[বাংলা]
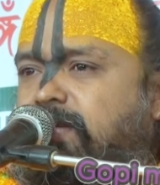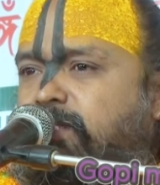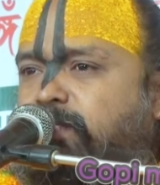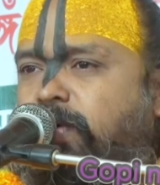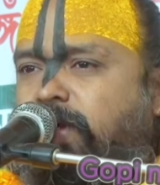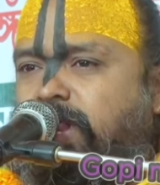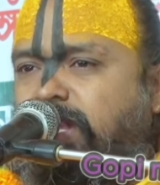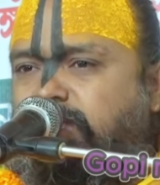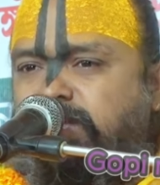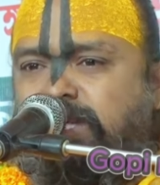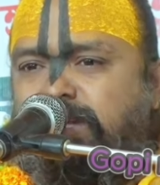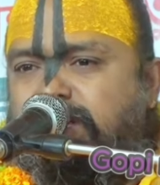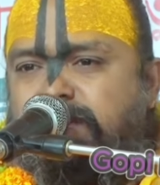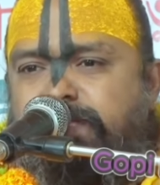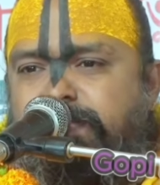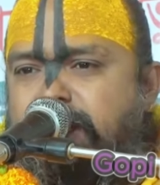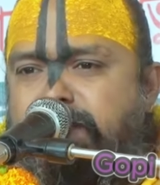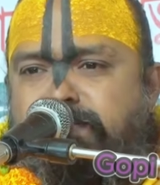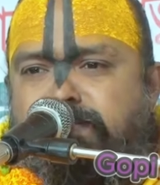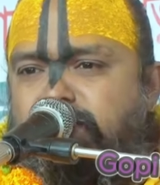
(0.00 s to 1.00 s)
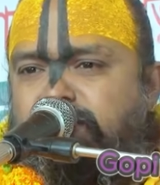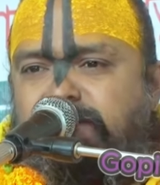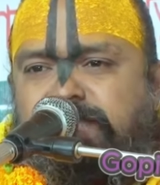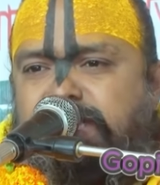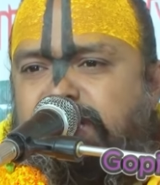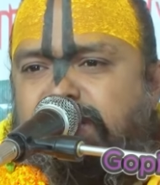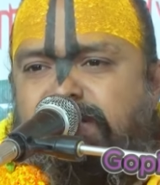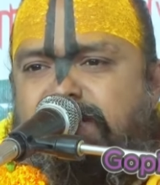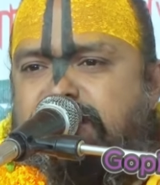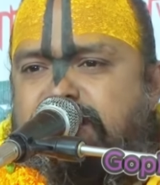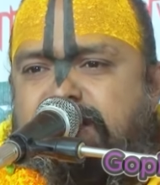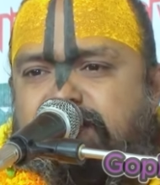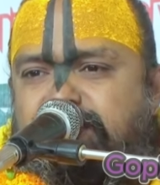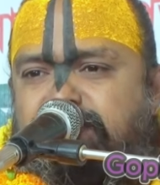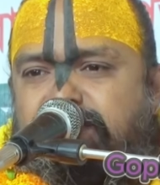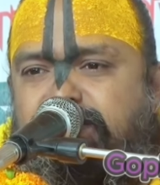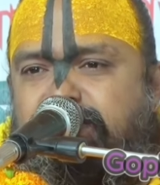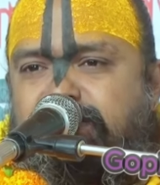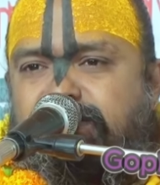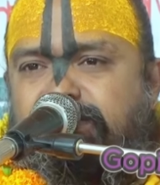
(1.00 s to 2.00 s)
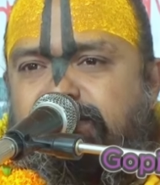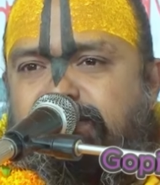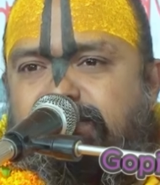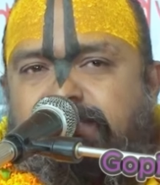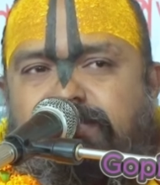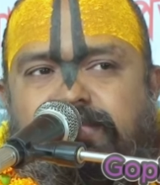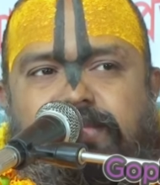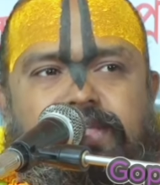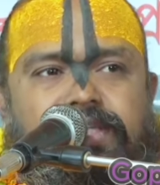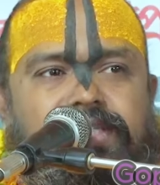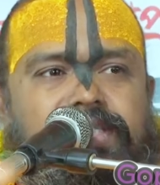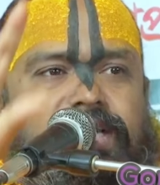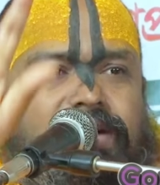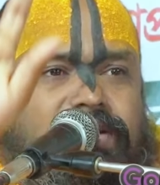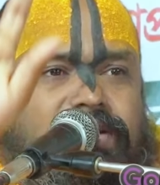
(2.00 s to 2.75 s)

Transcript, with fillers: পরাশর কি ব্রাহ্মণ ছিল না ছিল